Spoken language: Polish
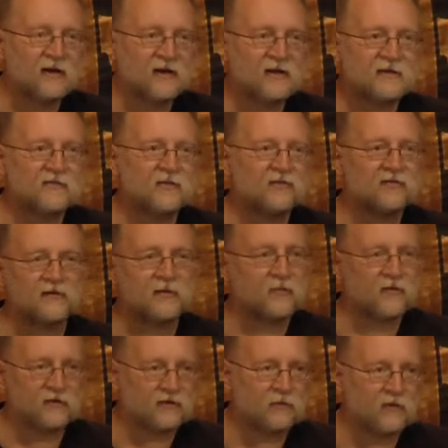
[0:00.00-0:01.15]
i stworzył sobie
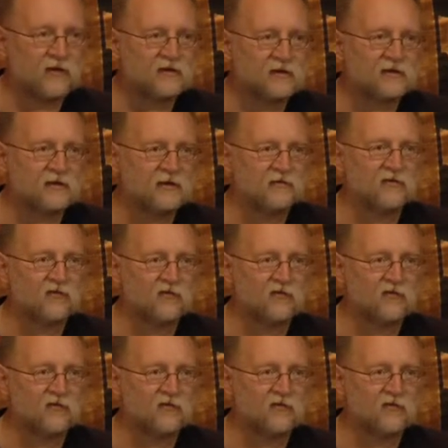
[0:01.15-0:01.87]
poetycki dwór